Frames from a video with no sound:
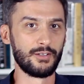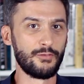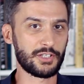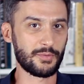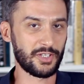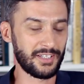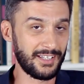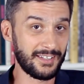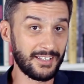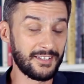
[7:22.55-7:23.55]
Uważam, że
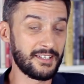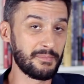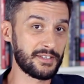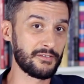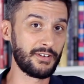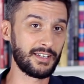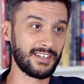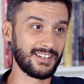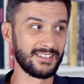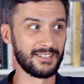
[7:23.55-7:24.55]
takie tradycje bardzo
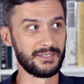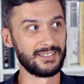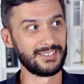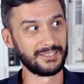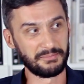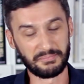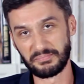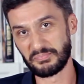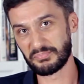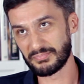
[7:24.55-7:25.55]
fajnie
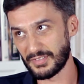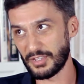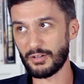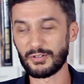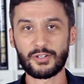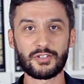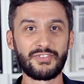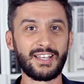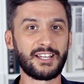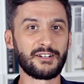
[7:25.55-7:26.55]
no,
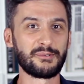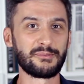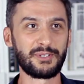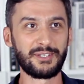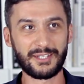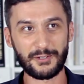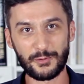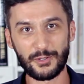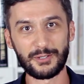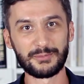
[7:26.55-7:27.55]
rozwijają i
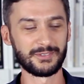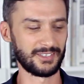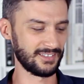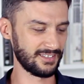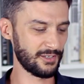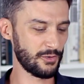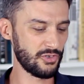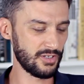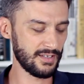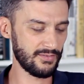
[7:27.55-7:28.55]
integrują e,
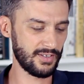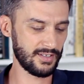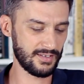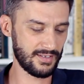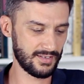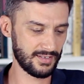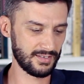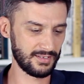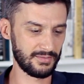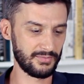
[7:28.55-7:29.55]
rodzinę, więc
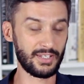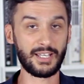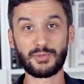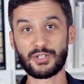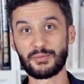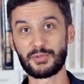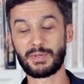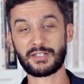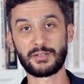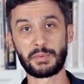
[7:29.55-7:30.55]
wydaje mi się to być
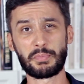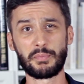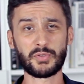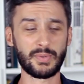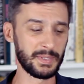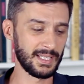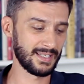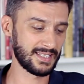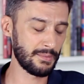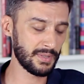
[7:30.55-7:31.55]
bardzo dobrym pomysłem,
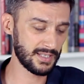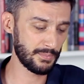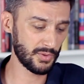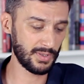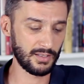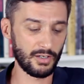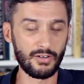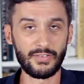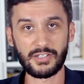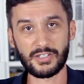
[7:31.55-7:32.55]
zamiast na przykład
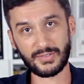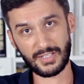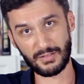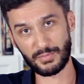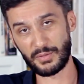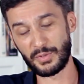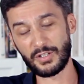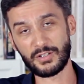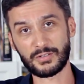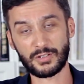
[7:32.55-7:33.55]
chować się z taką
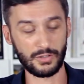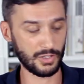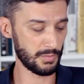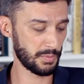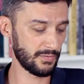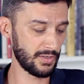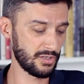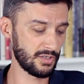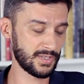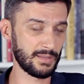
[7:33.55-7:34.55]
kroniką, kroniką i
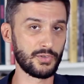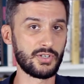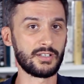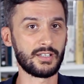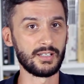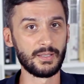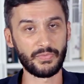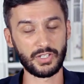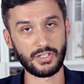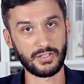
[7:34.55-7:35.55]
prowadzić ją samodzielnie
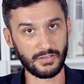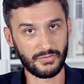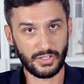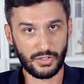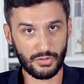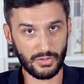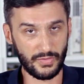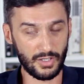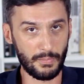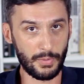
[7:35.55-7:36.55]
gdzieś w zaciszu
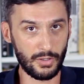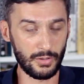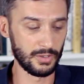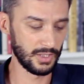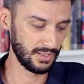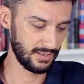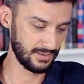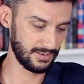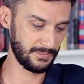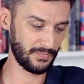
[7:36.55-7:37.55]
swojego pokoju.
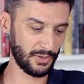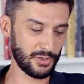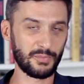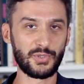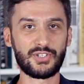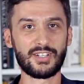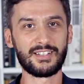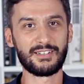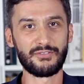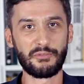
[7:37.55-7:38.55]
Osobiście
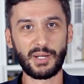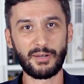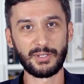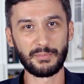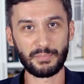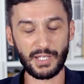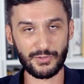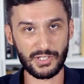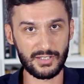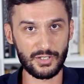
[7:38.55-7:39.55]
wybrałem
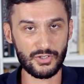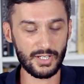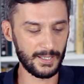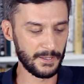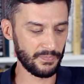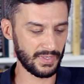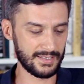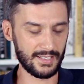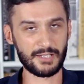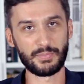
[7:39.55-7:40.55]
1 stycznia,
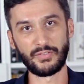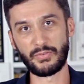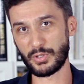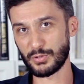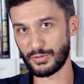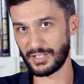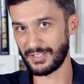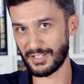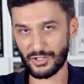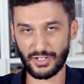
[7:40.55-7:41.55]
zaraz po nowym roku,
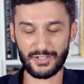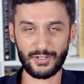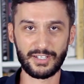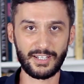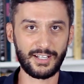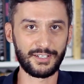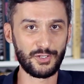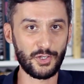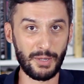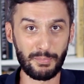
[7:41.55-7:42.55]
kiedy jeszcze jest trochę taka
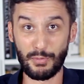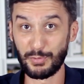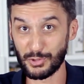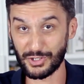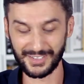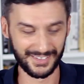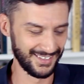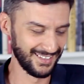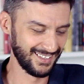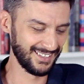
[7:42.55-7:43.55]
cisza po burzy
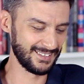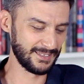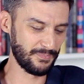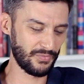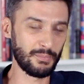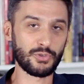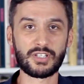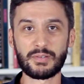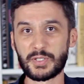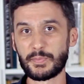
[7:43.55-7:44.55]
um, i
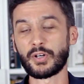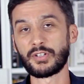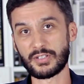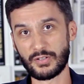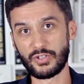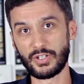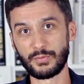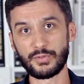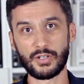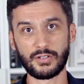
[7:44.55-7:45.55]
można sobie spokojnie z rodziną
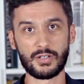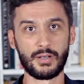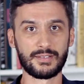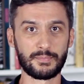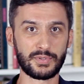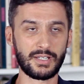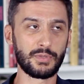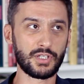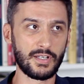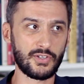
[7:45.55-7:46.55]
usiąść,
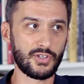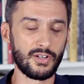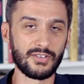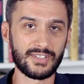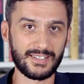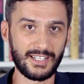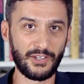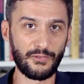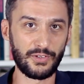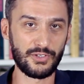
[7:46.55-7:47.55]
przemyśleć to,
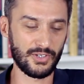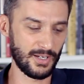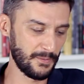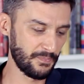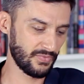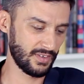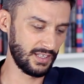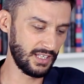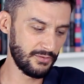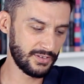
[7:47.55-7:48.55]
zastanowić się
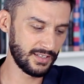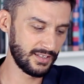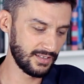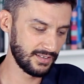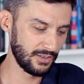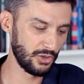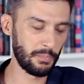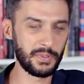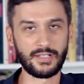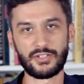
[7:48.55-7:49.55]
i wtedy
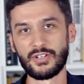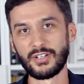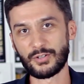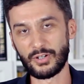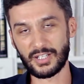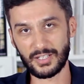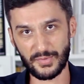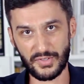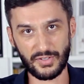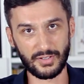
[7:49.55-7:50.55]
dopisać
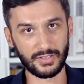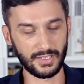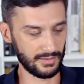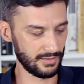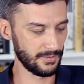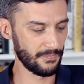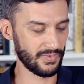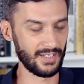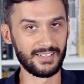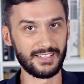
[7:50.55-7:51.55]
kolejną stronę do
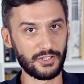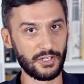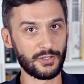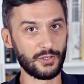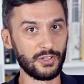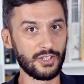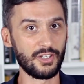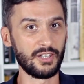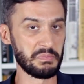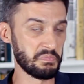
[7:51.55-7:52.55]
e, naszej
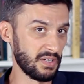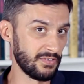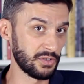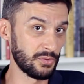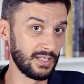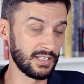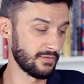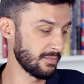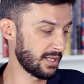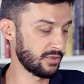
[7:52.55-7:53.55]
kroniki, ewentualnie
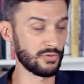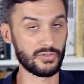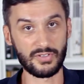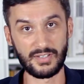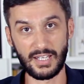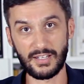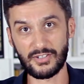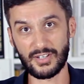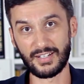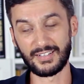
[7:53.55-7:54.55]
wybrać już
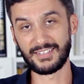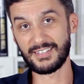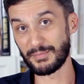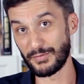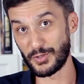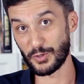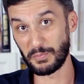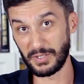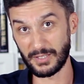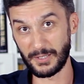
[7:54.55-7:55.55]
zdjęcia i zamówić
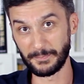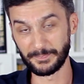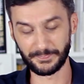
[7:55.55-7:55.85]
odbitki.